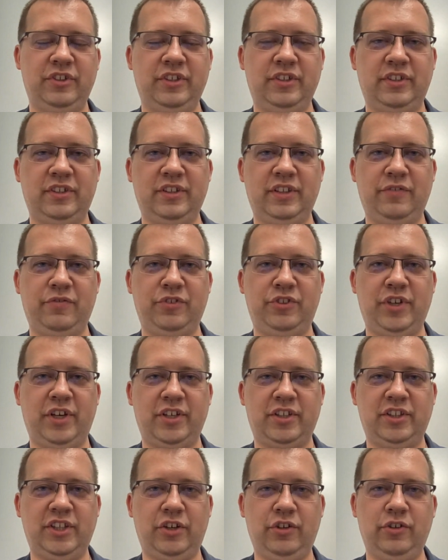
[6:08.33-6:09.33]
na wydziałach
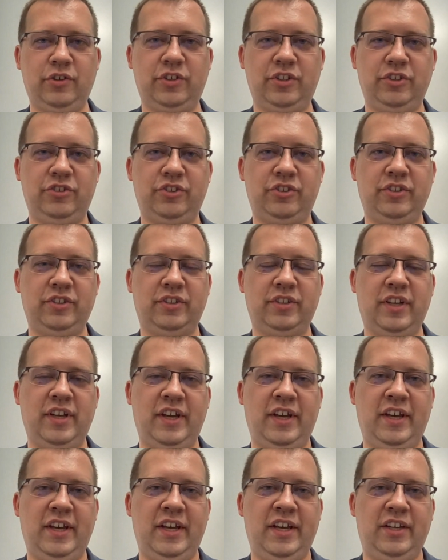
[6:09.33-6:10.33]
teologicznych,
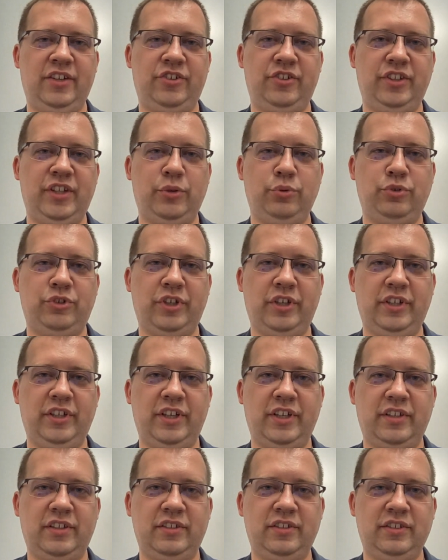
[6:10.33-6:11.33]
czy na
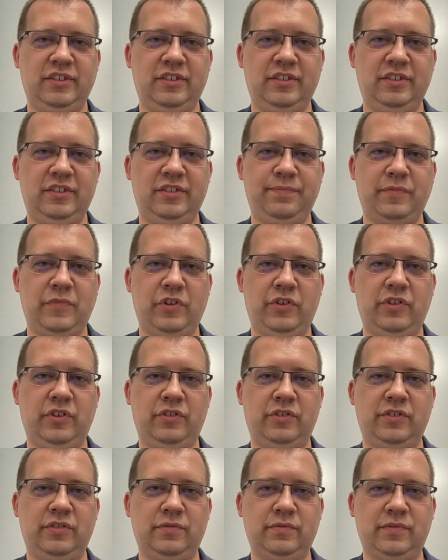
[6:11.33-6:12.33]
uczelniach y,
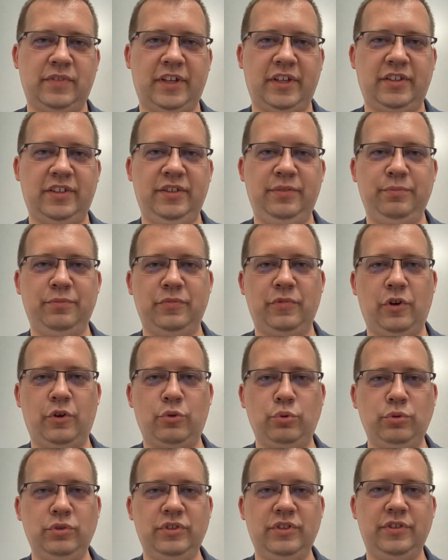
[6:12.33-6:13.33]
o takim
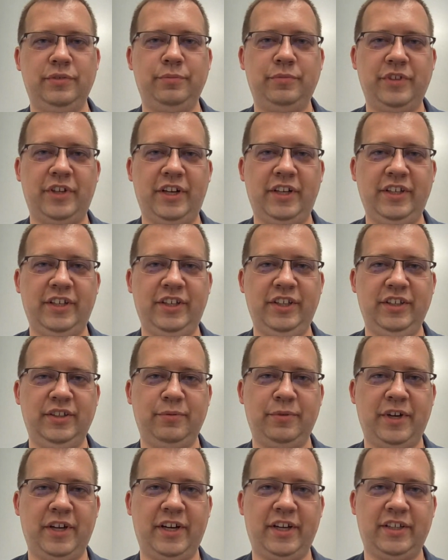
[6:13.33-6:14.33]
ogólnym religijnym
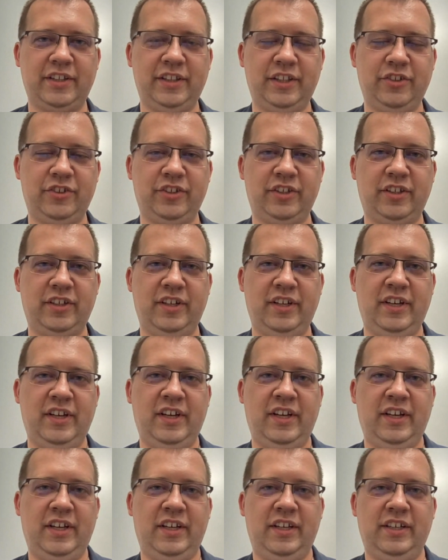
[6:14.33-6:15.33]
charakterze,
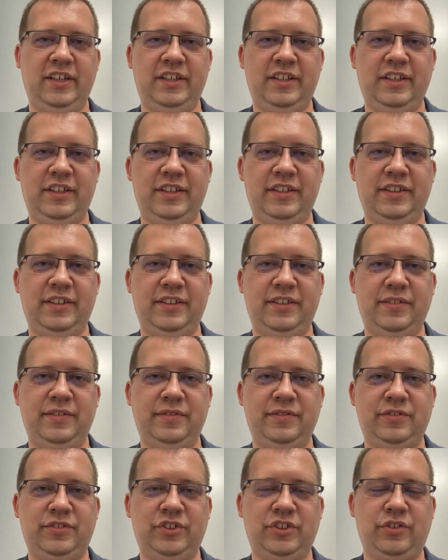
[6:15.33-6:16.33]

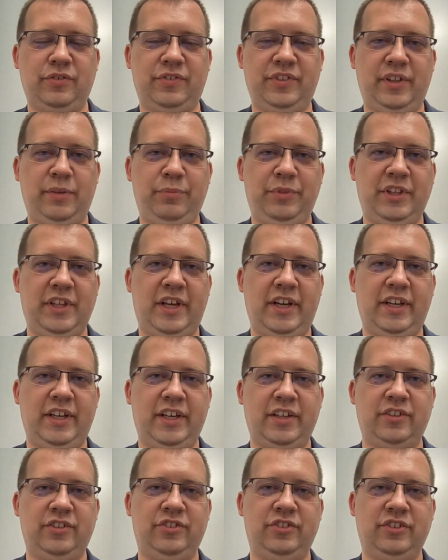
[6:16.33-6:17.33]
czy to w
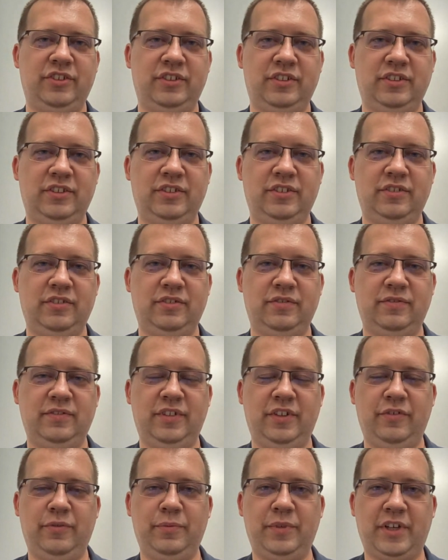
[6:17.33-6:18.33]
seminariach, czy
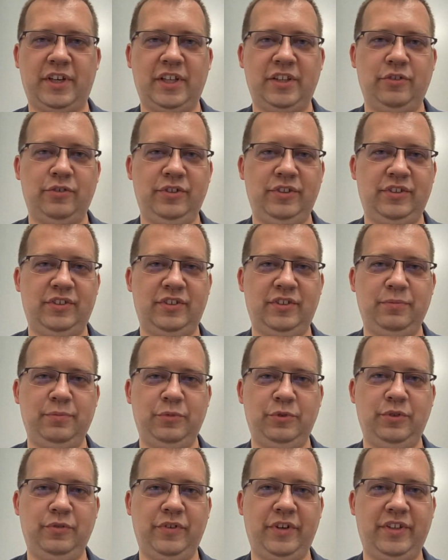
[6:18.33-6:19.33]
wiem, na Katolickim
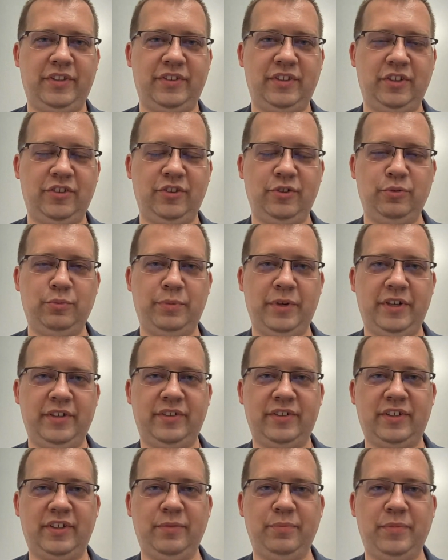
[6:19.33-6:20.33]
Uniwersytecie
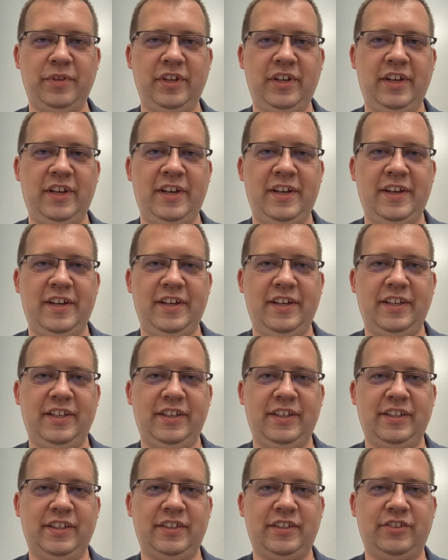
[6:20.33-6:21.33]
Lubelskim,
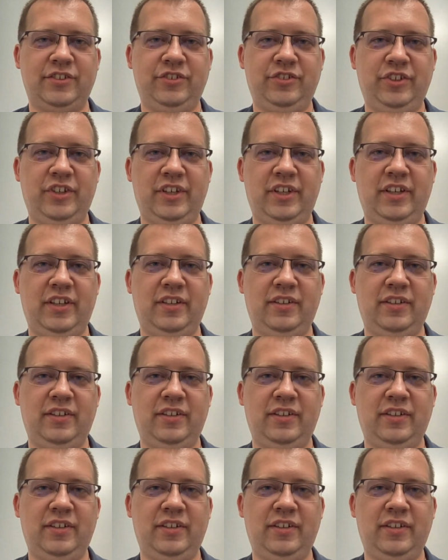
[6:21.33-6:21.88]
gdzie